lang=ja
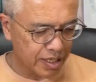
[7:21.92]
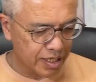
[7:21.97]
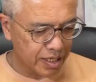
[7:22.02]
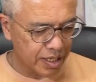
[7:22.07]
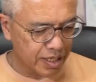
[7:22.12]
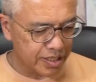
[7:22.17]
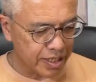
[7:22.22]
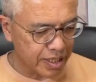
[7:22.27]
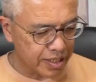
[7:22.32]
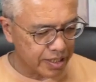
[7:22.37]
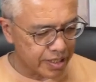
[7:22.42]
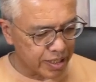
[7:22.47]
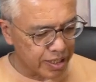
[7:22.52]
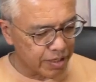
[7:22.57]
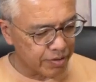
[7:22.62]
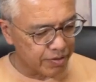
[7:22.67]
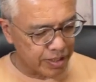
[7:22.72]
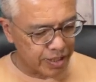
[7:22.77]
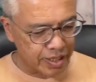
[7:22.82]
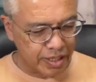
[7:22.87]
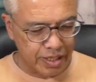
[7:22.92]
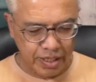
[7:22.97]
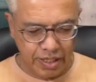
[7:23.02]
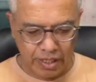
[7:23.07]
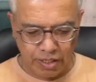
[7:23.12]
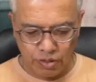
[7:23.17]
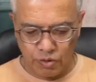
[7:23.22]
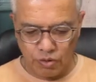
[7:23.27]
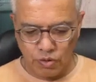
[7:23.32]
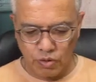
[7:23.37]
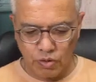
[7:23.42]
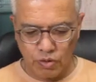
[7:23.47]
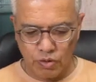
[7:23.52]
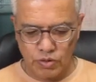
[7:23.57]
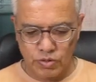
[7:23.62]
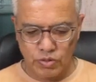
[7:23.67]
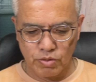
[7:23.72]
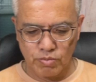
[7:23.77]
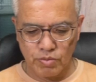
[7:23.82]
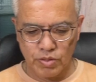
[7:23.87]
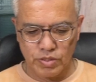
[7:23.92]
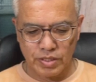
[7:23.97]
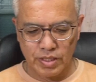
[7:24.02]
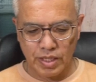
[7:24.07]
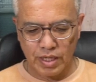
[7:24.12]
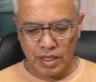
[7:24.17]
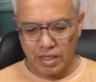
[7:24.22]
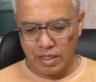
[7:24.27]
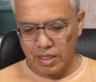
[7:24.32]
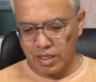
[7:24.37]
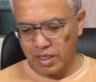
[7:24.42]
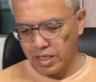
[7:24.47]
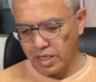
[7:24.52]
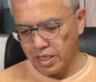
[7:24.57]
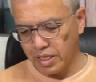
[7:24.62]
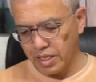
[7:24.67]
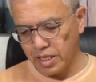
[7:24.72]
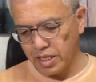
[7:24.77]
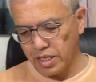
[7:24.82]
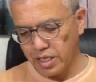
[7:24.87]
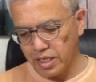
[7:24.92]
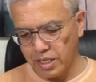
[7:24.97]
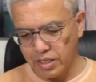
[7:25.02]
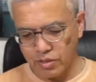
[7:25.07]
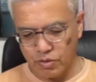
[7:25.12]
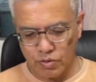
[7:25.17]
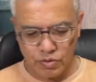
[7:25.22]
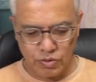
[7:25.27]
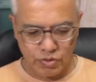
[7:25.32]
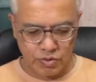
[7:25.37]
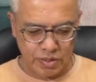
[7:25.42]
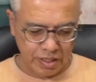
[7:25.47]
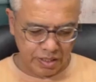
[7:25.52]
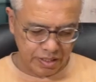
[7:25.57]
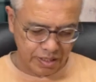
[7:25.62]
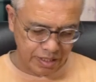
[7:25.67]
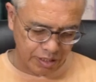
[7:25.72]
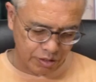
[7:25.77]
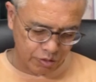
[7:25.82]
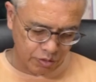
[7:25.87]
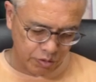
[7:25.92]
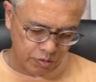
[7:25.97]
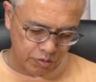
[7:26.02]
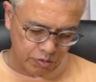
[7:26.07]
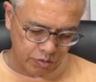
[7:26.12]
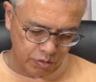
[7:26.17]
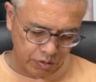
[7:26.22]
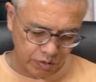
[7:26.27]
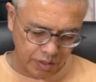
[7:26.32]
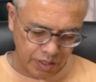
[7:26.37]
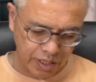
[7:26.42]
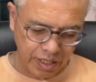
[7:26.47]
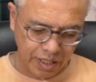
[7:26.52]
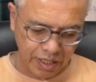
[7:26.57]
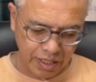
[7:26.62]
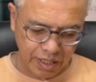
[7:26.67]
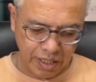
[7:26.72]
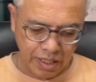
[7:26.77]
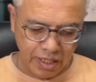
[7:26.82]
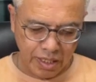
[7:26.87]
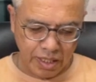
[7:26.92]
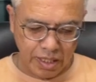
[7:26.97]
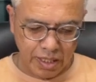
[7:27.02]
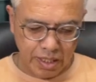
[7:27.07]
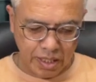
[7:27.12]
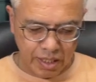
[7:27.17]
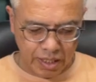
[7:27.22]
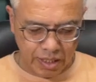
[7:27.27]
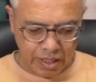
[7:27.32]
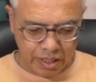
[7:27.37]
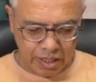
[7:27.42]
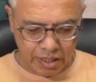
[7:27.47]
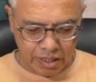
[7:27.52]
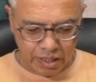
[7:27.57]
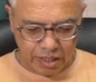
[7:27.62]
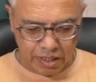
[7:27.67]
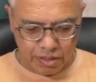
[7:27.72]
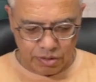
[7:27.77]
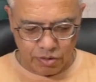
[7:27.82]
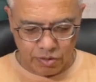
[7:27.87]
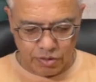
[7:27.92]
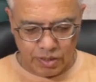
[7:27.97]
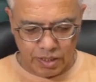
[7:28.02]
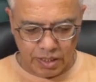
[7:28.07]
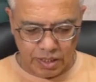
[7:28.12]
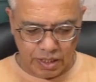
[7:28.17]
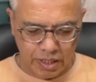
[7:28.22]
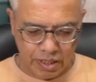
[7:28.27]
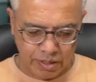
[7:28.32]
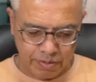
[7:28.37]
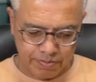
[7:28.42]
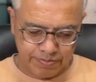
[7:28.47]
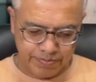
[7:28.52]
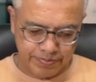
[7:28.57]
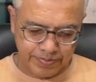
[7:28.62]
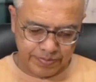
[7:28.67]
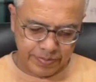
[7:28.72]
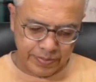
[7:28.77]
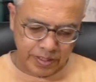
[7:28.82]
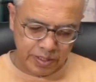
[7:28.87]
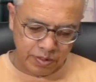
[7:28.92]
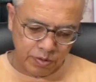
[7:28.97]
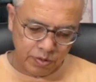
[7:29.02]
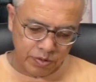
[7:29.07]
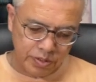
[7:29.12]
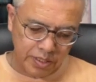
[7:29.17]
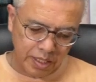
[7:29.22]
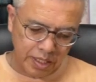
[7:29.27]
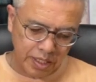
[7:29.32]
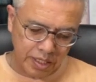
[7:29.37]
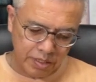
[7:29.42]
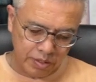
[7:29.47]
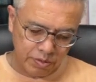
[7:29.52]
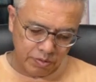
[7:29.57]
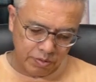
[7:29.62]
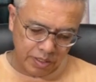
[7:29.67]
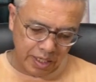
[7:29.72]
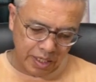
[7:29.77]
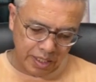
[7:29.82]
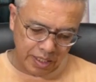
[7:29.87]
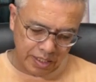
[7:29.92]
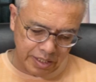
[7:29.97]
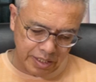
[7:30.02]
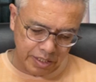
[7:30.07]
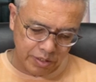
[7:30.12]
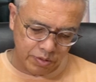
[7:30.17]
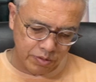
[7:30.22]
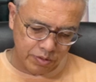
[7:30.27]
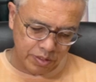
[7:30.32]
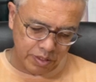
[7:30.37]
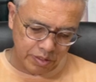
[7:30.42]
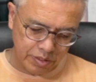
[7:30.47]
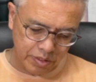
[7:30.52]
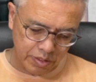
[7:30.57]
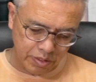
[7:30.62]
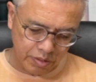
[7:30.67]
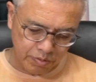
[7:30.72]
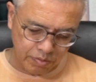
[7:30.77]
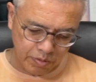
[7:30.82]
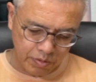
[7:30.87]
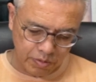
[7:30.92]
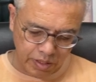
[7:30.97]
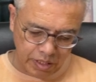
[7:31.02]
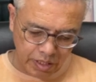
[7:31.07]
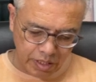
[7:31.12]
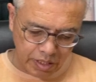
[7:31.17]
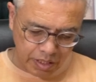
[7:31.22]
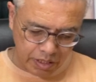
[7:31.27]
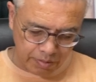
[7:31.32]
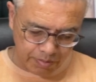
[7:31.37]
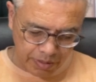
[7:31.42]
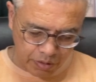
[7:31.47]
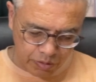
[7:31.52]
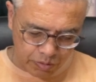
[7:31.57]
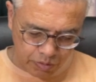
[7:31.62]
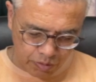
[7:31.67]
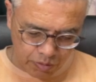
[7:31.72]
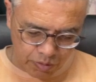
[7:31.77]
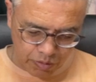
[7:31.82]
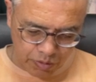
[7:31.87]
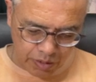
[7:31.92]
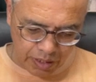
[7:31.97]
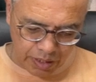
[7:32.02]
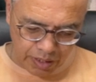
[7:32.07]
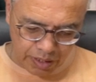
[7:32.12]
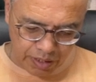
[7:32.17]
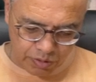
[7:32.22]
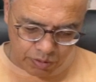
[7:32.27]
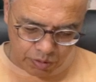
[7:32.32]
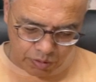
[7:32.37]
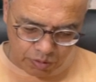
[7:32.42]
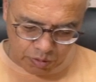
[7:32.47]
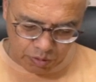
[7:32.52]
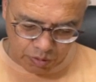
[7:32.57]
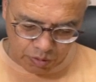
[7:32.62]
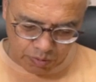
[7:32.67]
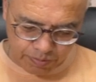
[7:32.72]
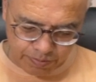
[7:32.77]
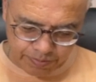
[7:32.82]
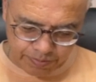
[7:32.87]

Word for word: あさってにはね注文した、充電式が届くので、そちらで動作確認ができるんですけれども、今のところねちょっと